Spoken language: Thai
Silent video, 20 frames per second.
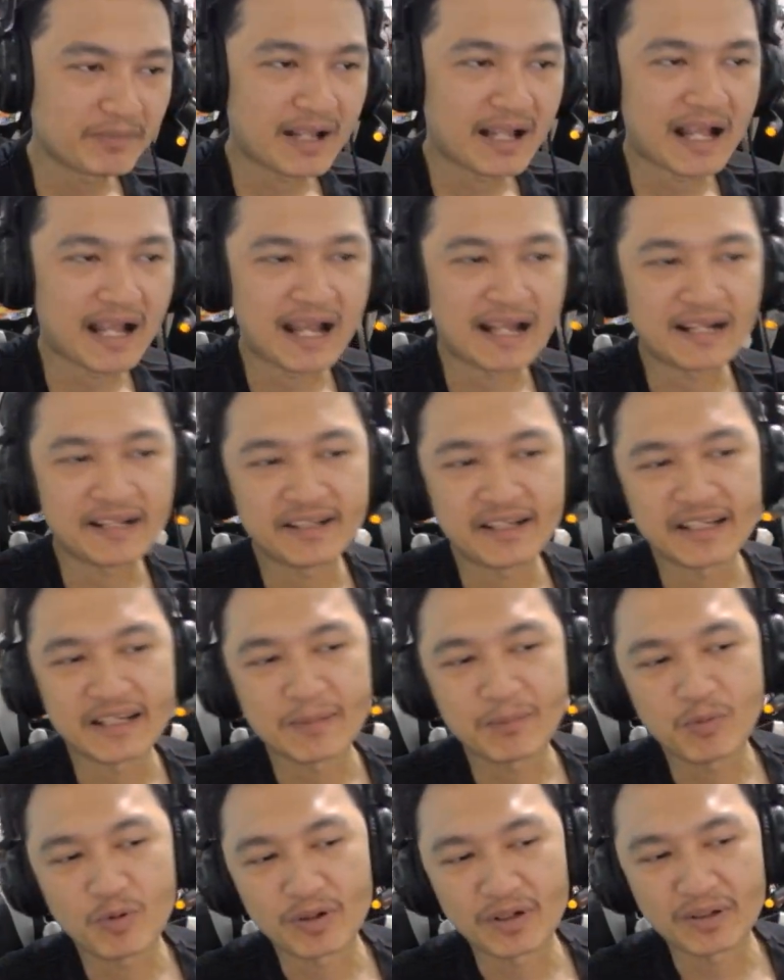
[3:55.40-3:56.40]
หายสี
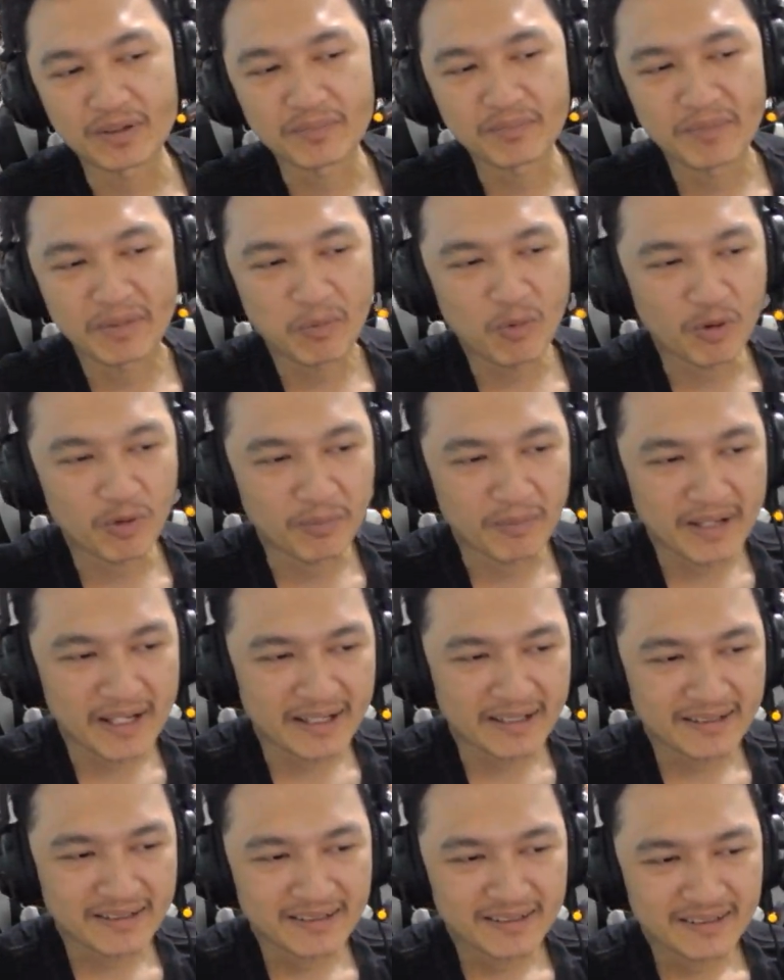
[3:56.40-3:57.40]
ญี่ปุ่นมีผลไหม
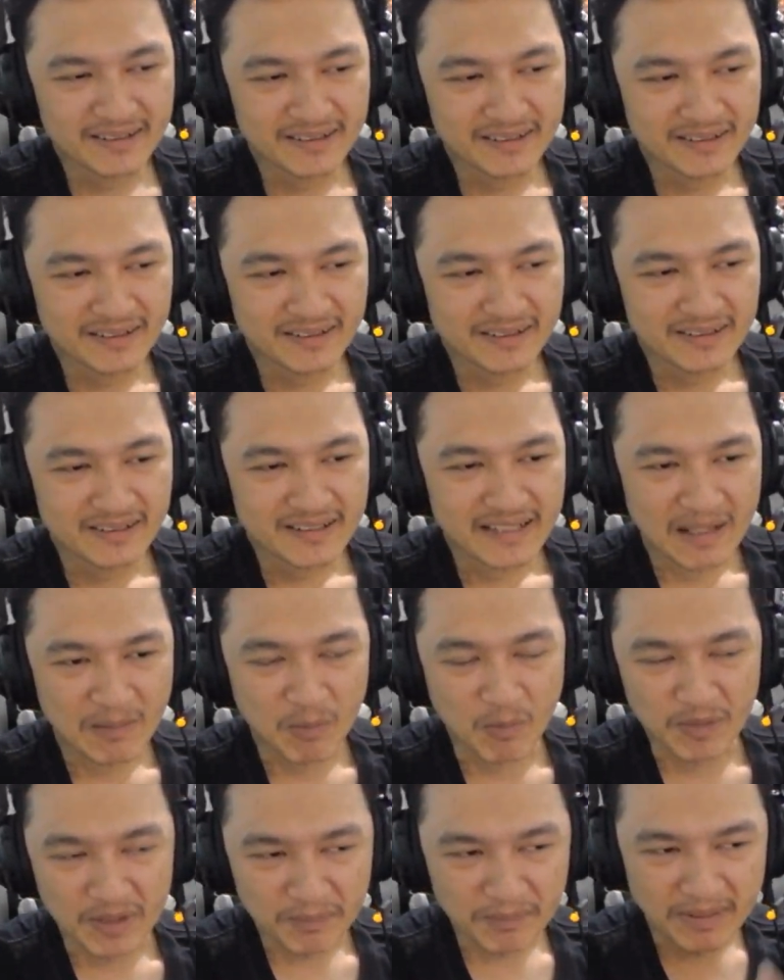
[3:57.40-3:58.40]
เนี่ย เดี๋ยว
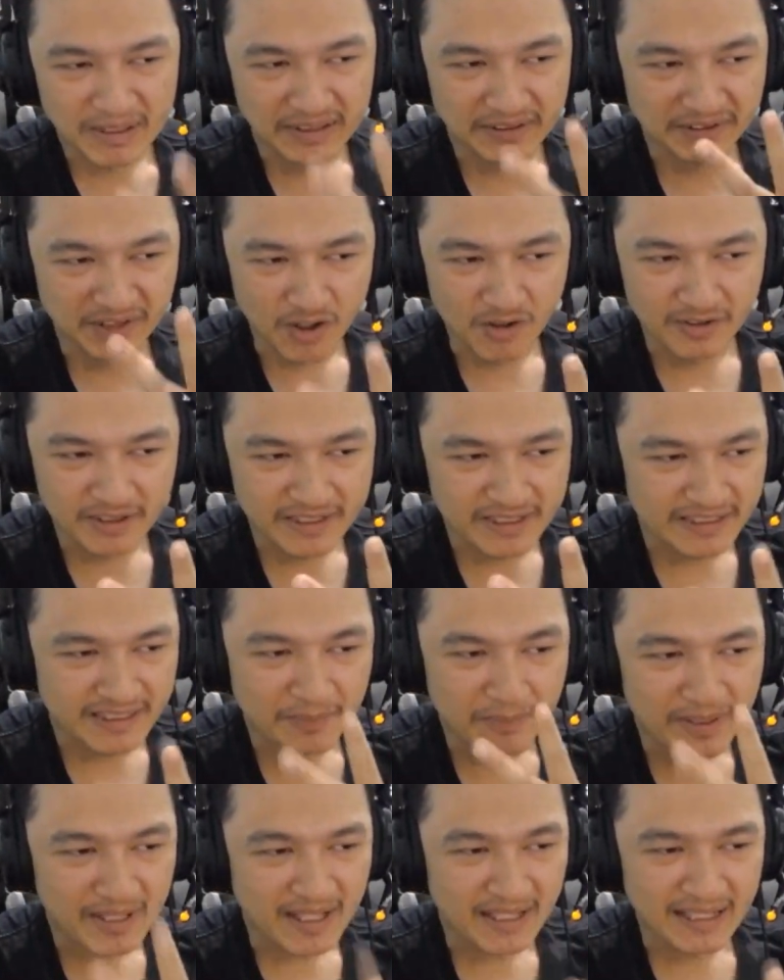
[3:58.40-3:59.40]
ผมจะเปิด2ที
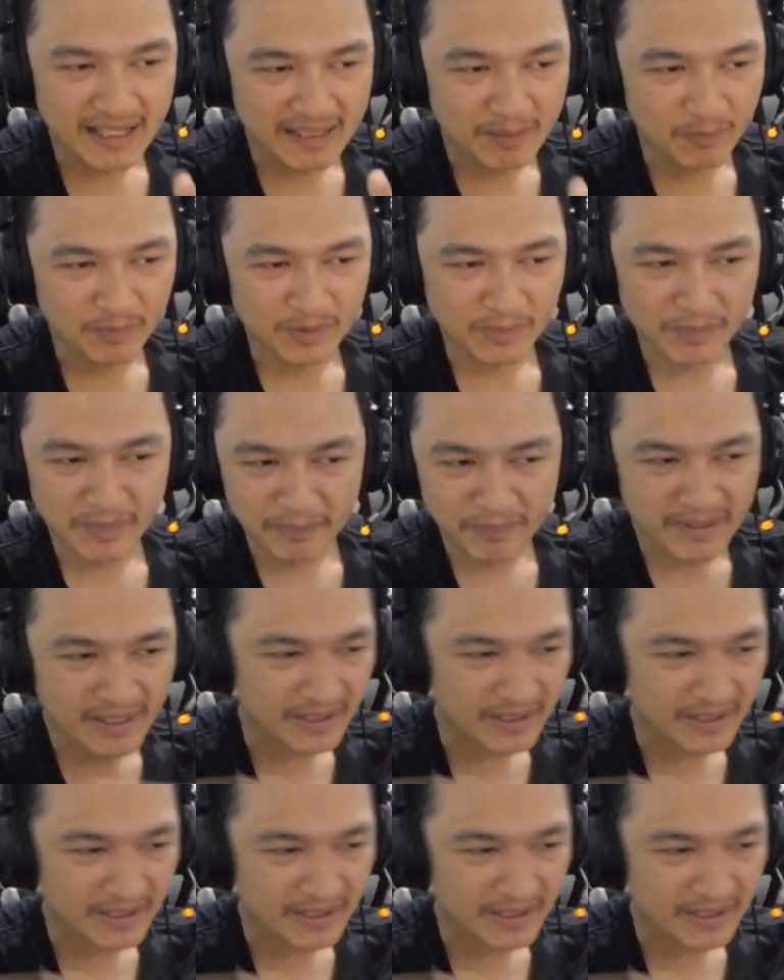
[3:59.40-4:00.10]
ถ้าไม่ได้อะไรเดี๋ยวผมจะไปเปลี่ยน